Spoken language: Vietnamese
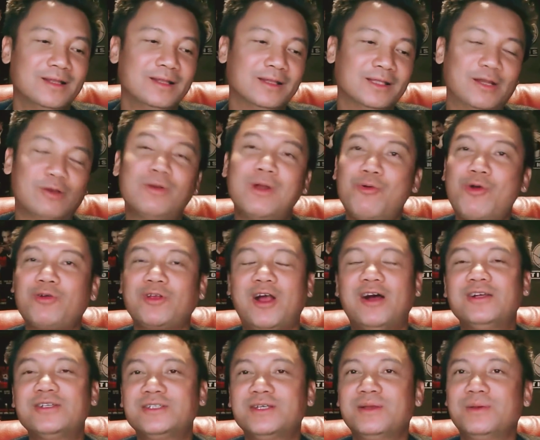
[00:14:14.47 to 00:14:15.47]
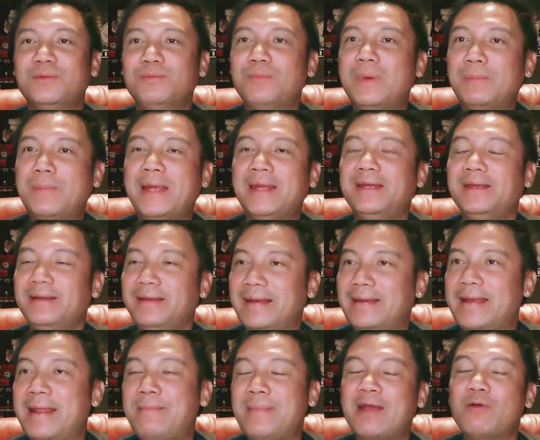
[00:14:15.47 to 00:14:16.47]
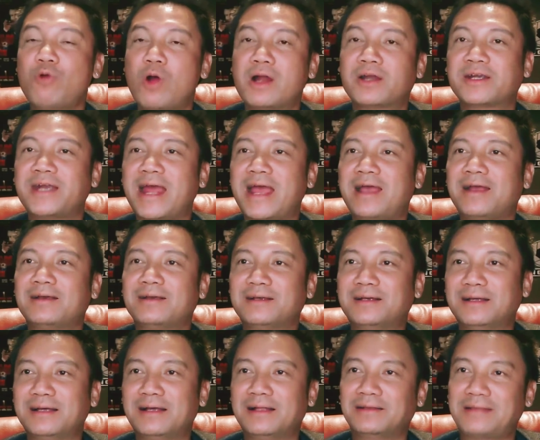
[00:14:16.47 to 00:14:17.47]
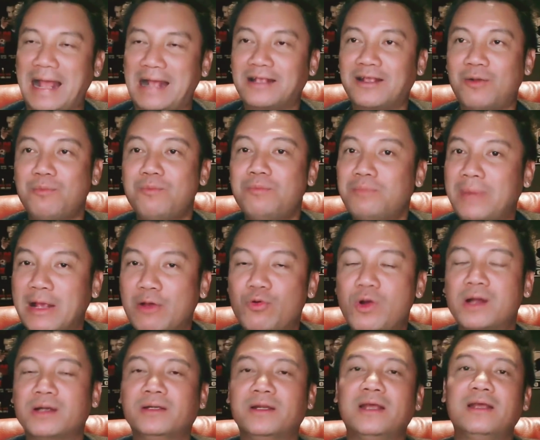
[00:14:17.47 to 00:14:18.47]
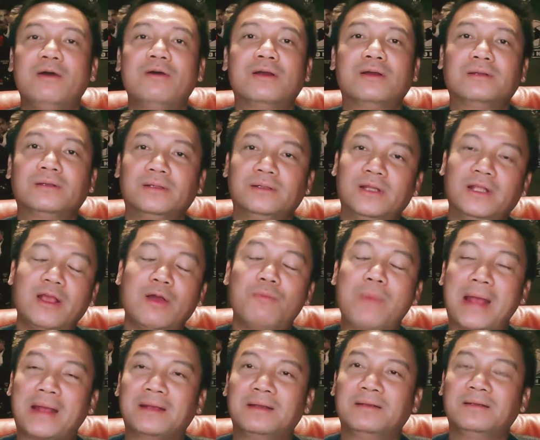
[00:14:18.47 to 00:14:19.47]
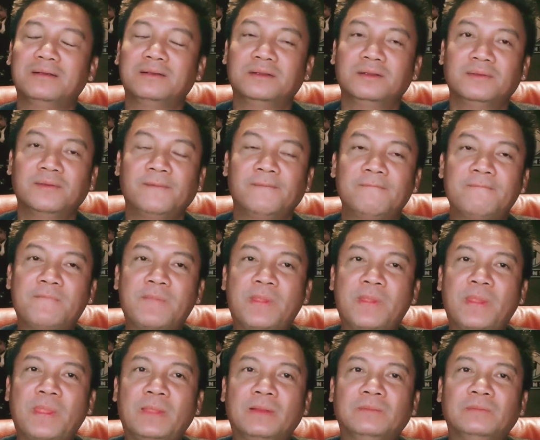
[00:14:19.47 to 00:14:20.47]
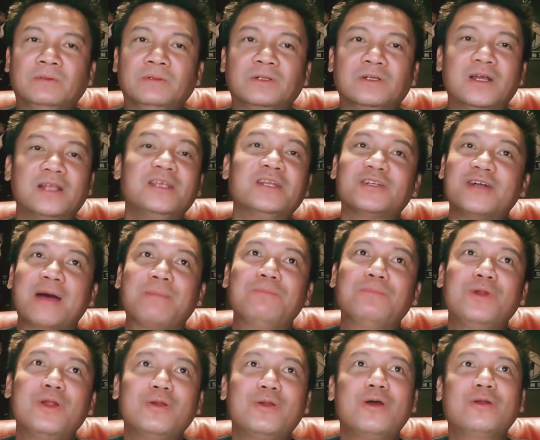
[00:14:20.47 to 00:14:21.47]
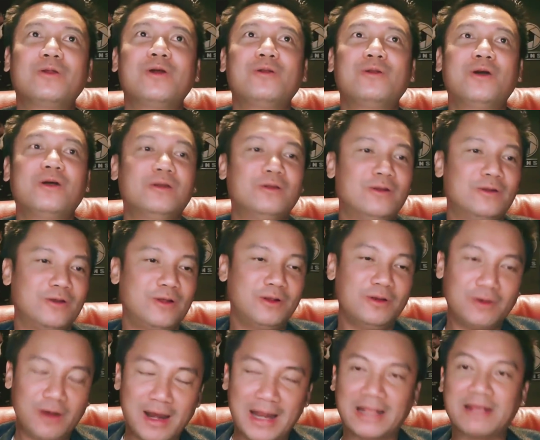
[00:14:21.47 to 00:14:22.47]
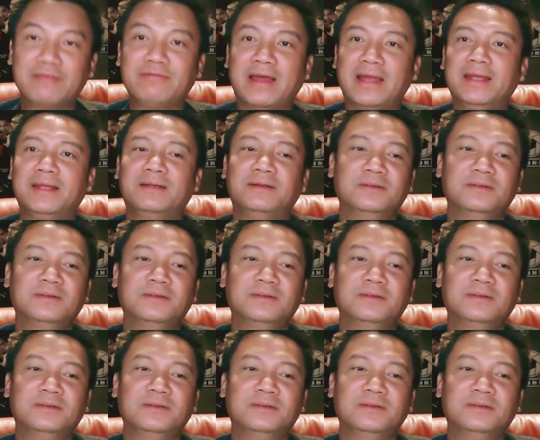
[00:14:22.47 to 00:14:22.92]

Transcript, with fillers: thì lúc đó con võ mới đem mấy cái quần ra à, tặng trong mấy quần để để cho ông mặc cứ như trường hợp nó nó nó nó nó nó là như vậy